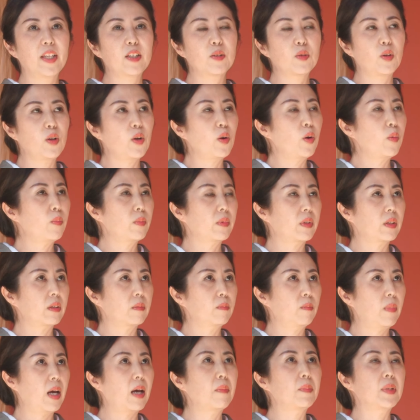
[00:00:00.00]
でそれを
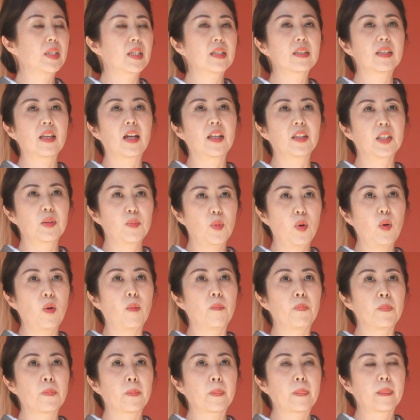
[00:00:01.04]
まあ皆さんに
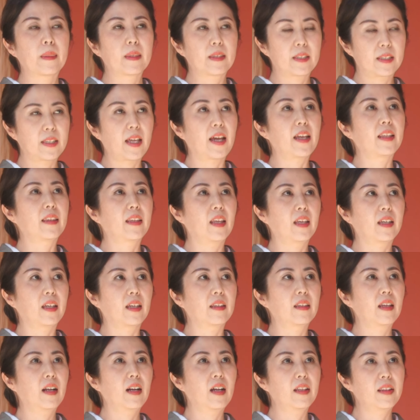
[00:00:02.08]
も伝えてい
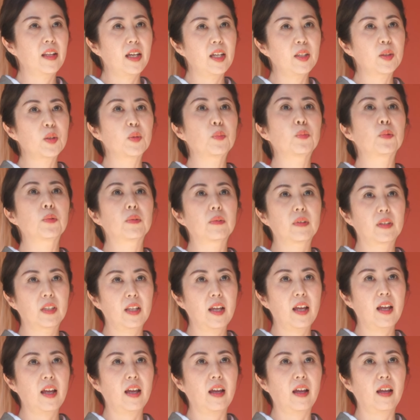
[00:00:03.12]
けたらなと思っ
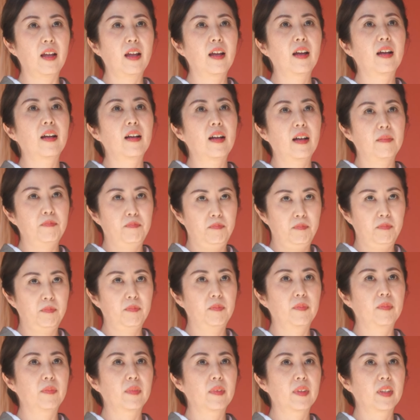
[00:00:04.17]
て。
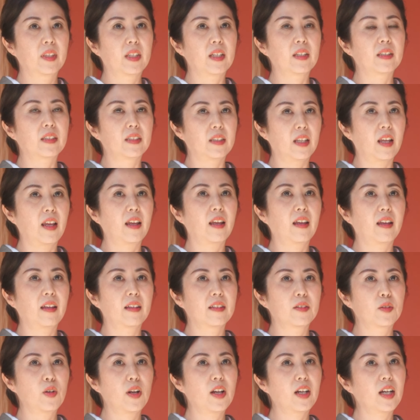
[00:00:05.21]
うんです
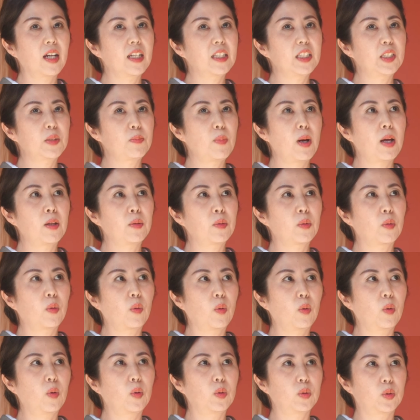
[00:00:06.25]
ねそれが一番の
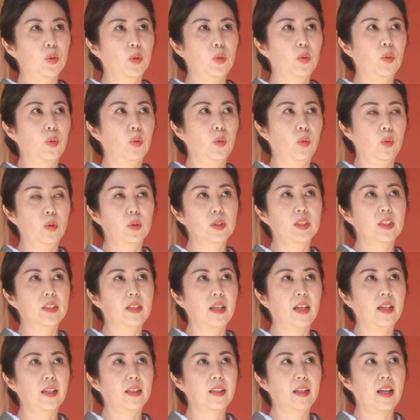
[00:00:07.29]
こう書道をし
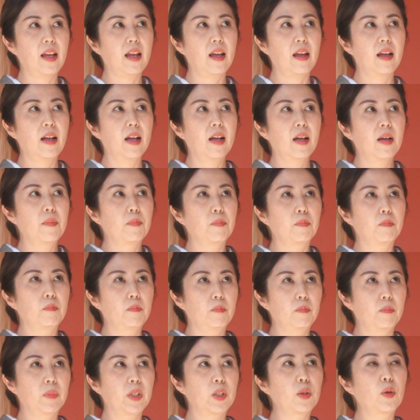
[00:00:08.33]
ていて
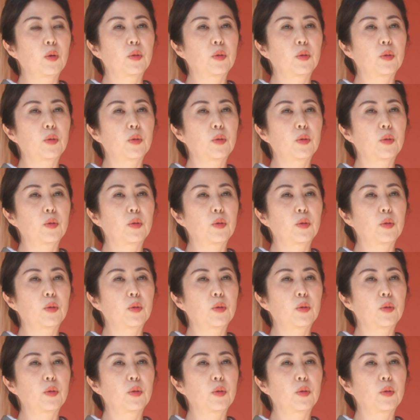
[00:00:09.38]
魅